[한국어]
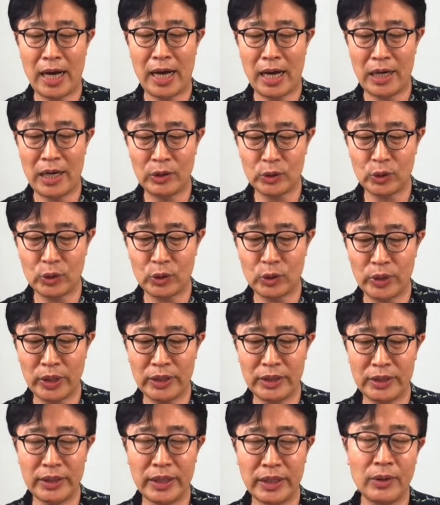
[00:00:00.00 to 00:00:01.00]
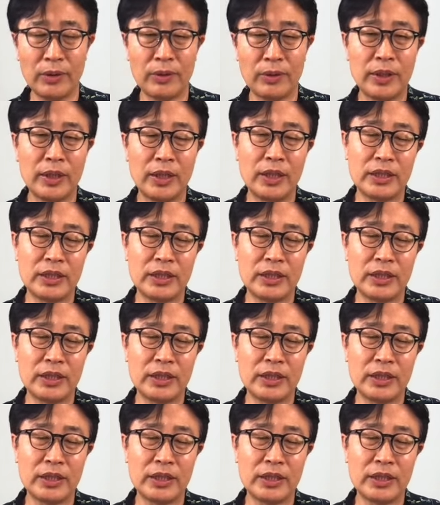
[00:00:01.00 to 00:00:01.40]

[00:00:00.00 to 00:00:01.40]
항소를 했는데요.